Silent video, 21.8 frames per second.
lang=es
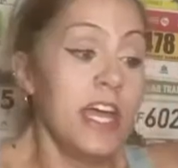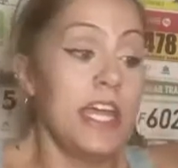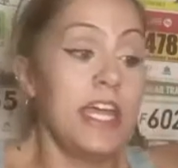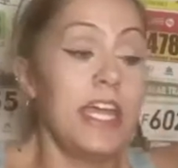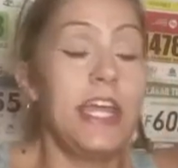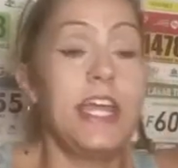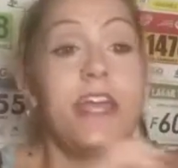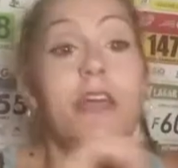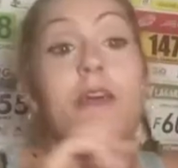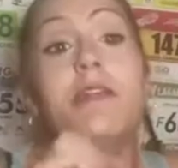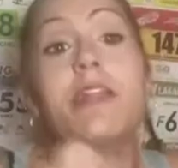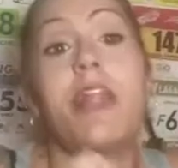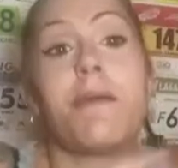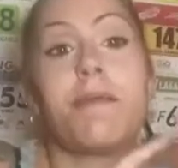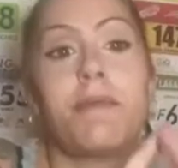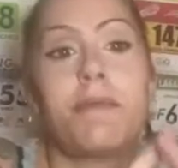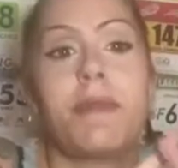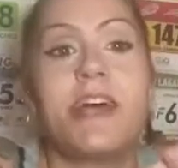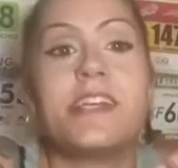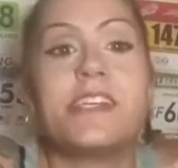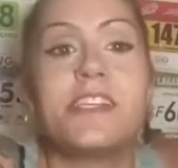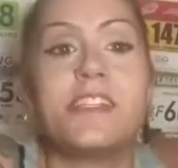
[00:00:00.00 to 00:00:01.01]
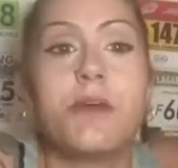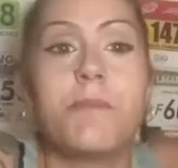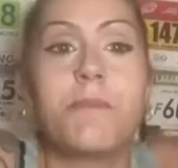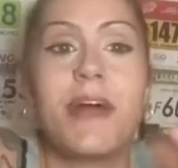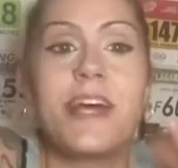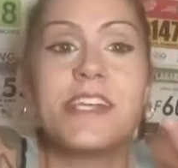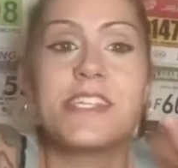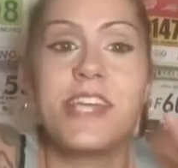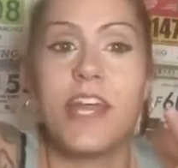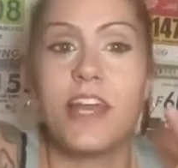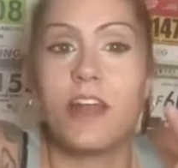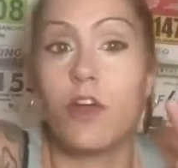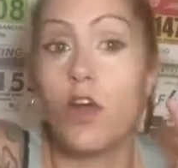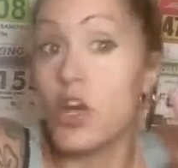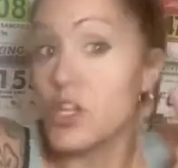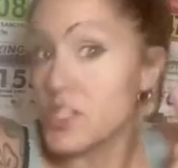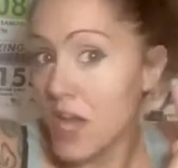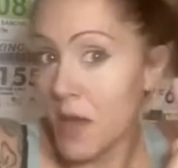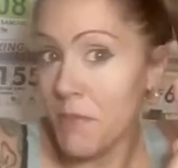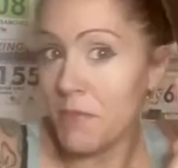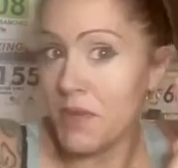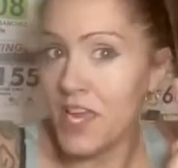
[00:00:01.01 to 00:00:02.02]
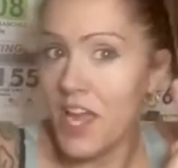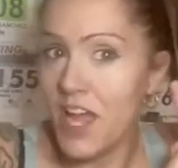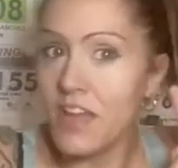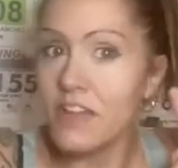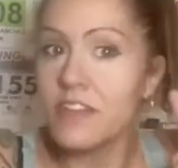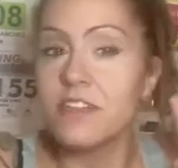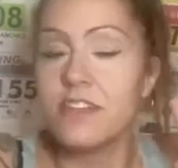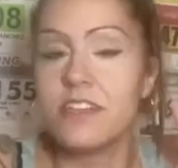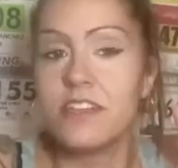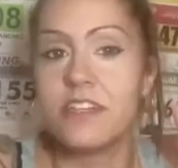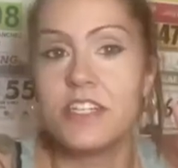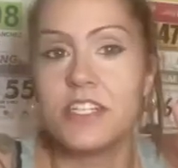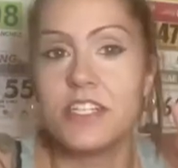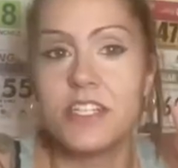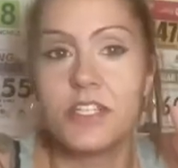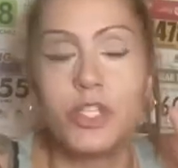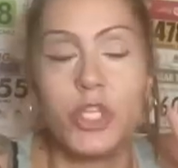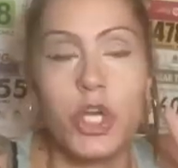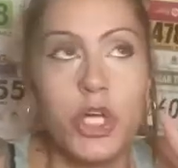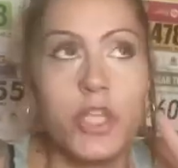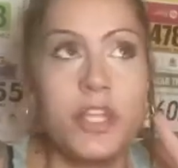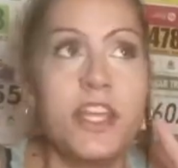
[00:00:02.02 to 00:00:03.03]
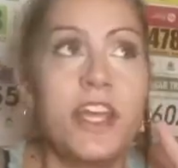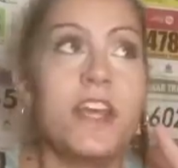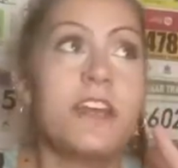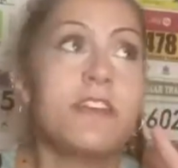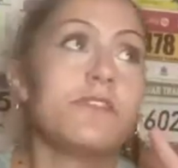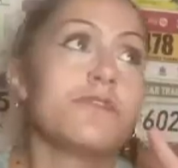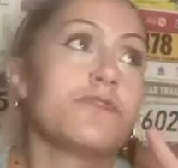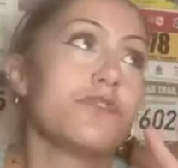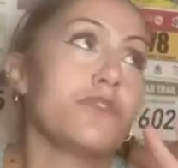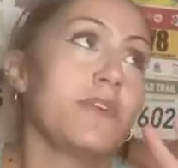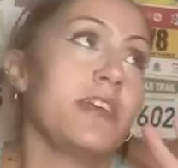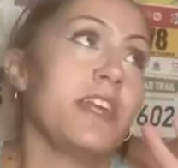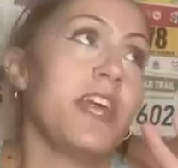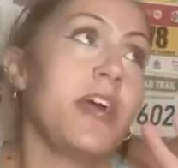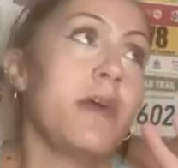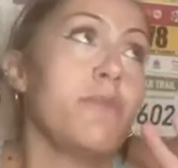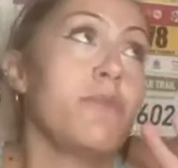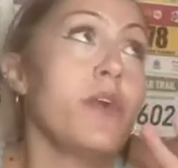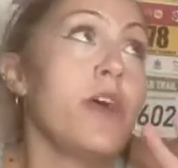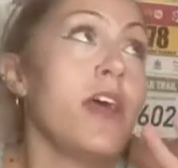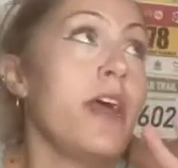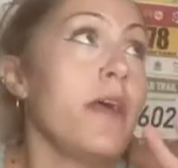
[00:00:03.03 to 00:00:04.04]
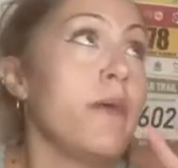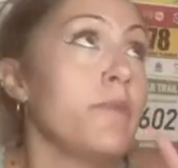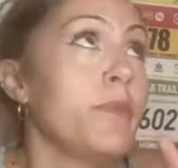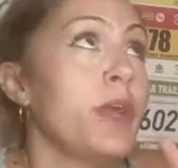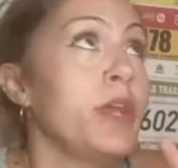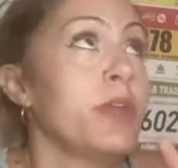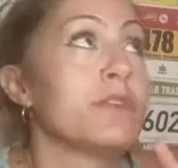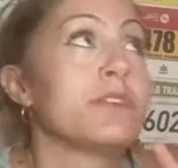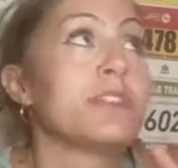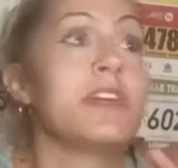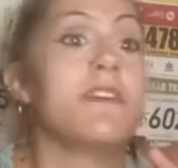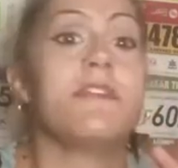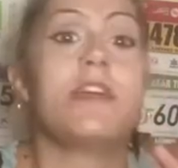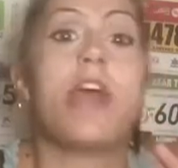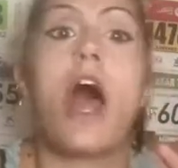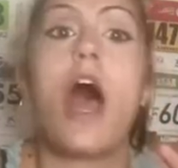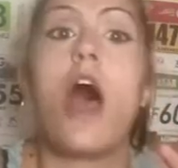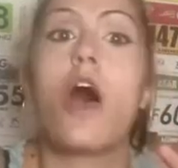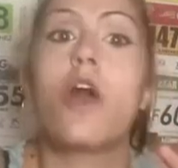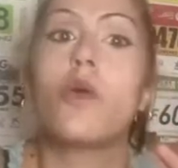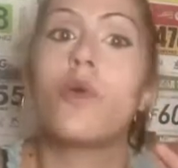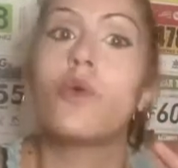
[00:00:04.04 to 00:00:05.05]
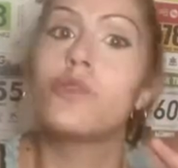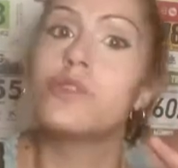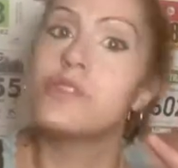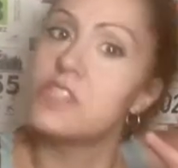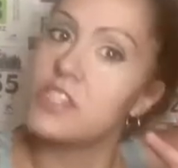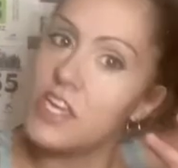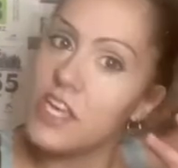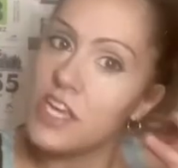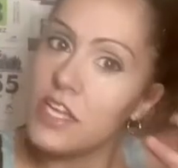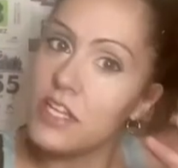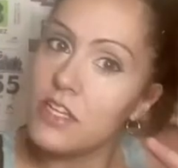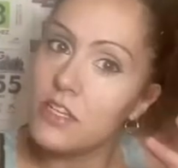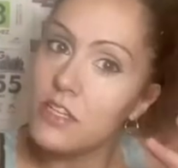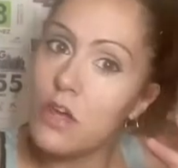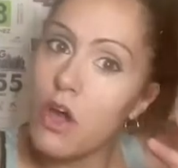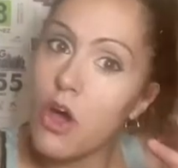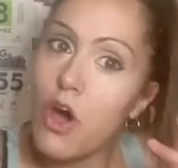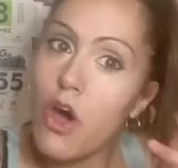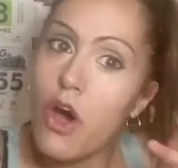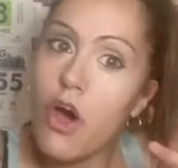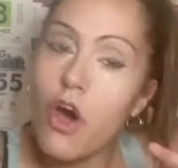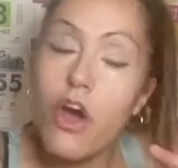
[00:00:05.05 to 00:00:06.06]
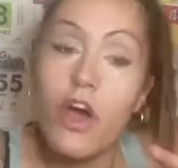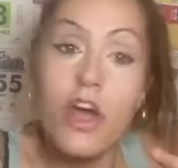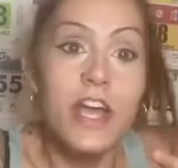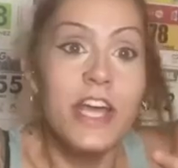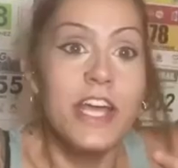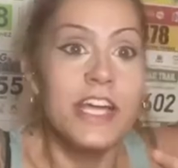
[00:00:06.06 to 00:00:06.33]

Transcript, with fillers: y la primera sesión va a ser cosas mías, donde subiré pues, bueno, si viajo a algún sitio,